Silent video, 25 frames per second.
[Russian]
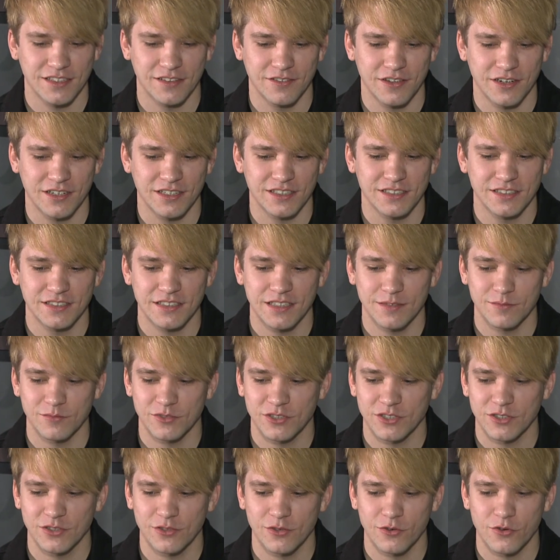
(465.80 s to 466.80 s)
наверное, с
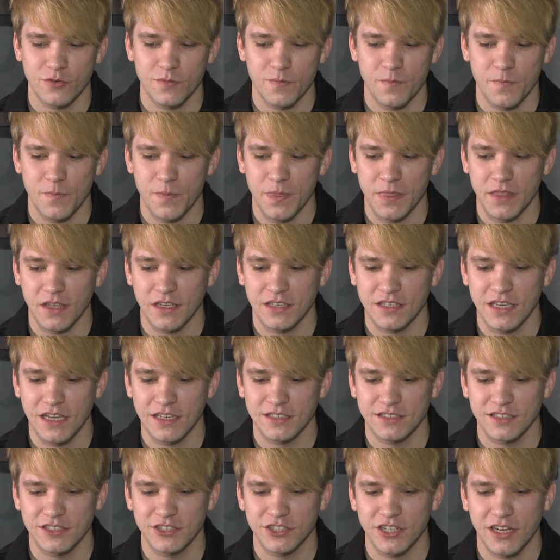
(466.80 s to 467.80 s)
тем, что
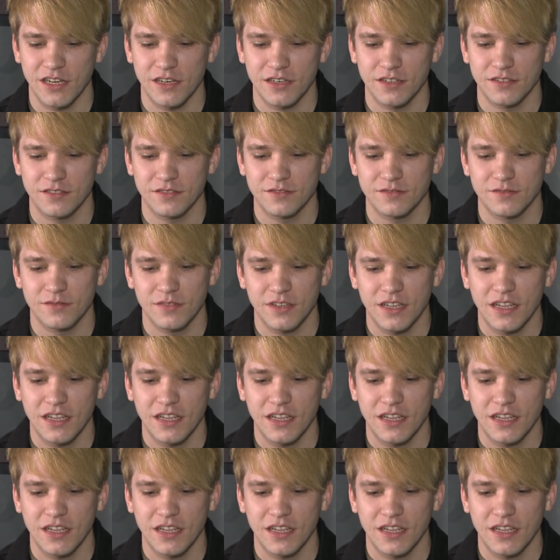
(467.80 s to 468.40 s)
я изначально